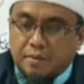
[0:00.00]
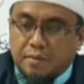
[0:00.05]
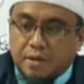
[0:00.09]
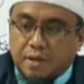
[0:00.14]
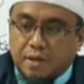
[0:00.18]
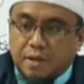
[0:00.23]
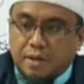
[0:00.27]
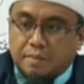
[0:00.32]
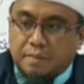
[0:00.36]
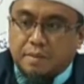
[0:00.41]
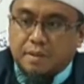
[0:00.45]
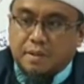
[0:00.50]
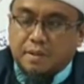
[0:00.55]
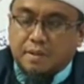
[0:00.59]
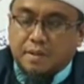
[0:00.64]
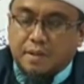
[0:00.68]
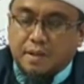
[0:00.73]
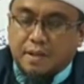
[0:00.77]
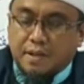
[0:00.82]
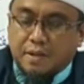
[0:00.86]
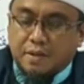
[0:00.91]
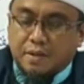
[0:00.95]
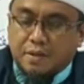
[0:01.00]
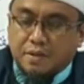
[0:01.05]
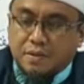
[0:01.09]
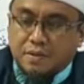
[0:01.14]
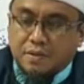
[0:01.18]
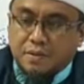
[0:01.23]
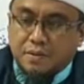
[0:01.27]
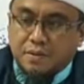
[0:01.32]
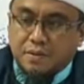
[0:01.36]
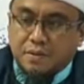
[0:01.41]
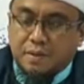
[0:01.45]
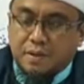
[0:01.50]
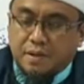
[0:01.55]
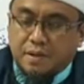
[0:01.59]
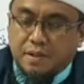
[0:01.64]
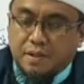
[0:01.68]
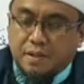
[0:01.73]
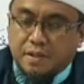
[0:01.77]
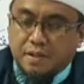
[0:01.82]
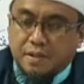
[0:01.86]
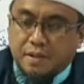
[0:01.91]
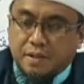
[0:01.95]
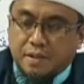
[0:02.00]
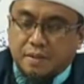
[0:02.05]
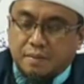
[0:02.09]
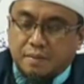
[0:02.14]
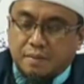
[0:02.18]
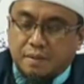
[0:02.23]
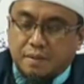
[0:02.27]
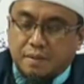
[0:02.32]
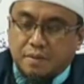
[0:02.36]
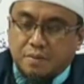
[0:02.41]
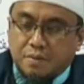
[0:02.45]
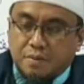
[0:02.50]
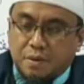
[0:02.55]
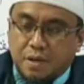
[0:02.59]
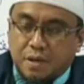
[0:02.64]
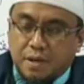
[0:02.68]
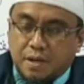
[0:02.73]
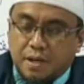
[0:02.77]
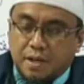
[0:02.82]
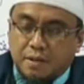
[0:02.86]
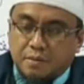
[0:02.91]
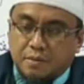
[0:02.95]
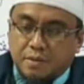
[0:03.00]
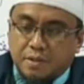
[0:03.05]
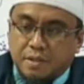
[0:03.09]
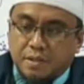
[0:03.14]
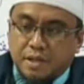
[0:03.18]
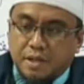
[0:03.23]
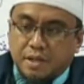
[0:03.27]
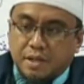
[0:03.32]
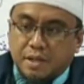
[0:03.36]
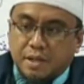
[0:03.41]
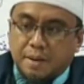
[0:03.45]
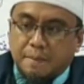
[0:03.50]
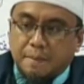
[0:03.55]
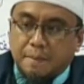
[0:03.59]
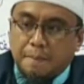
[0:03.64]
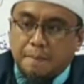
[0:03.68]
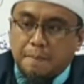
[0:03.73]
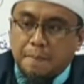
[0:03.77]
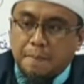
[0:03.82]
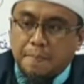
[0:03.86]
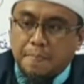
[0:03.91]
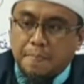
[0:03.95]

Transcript: wa kama qala Rasulullah sallallahu alaihi wasallam